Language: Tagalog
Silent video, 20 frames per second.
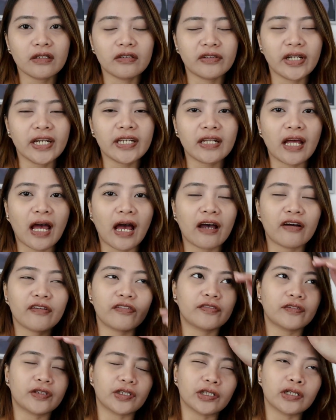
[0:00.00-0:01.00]
right
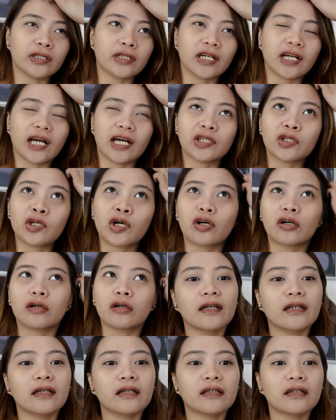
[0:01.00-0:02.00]
after nag-ano ako,
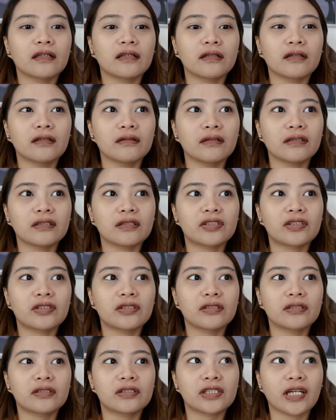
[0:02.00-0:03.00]

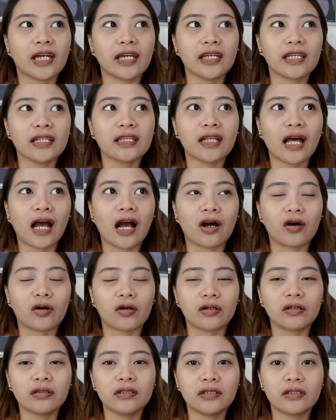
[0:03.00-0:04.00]
nag-check-in na
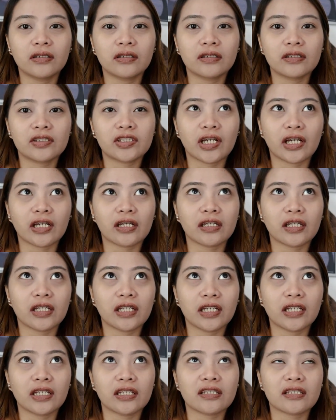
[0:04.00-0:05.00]
ako,
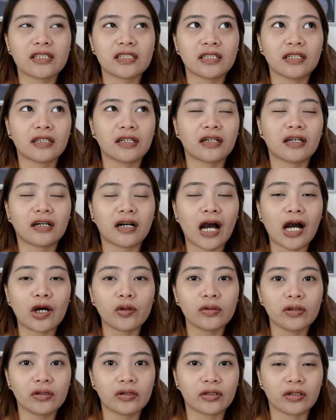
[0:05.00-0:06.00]
check-in sa
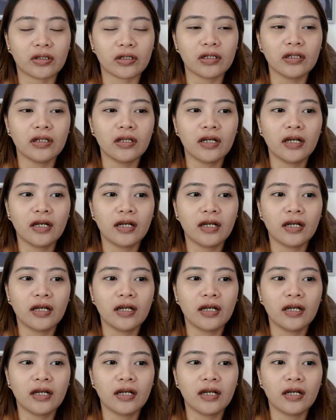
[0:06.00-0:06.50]
counter.